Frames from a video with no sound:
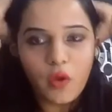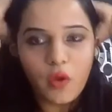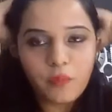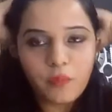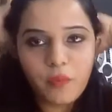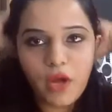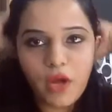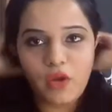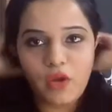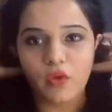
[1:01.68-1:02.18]
और
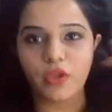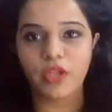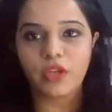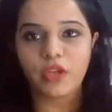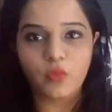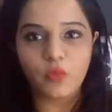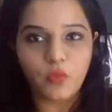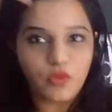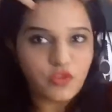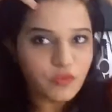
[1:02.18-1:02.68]
बालों
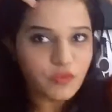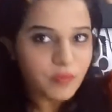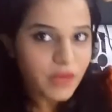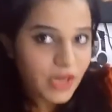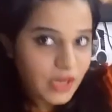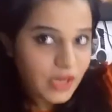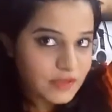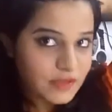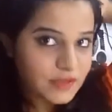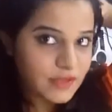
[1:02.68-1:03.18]
के रूट्स
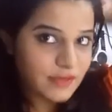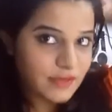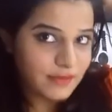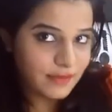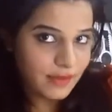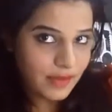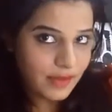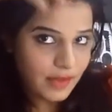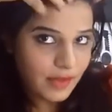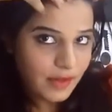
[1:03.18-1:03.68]
में अच्छे
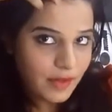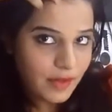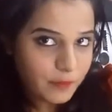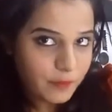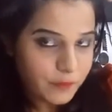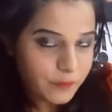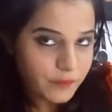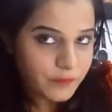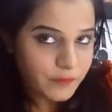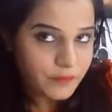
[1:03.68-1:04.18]
से
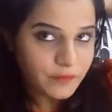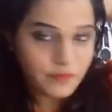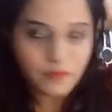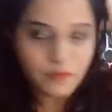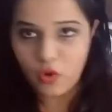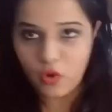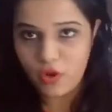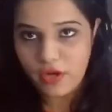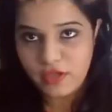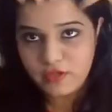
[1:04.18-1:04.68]

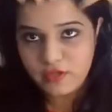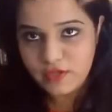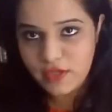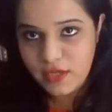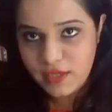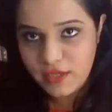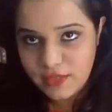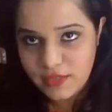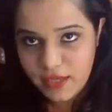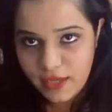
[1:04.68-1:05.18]
ऑयल
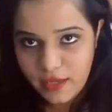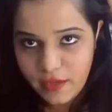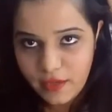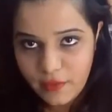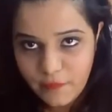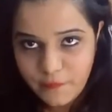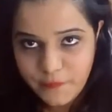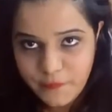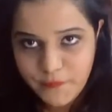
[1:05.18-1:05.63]
चला जाएगा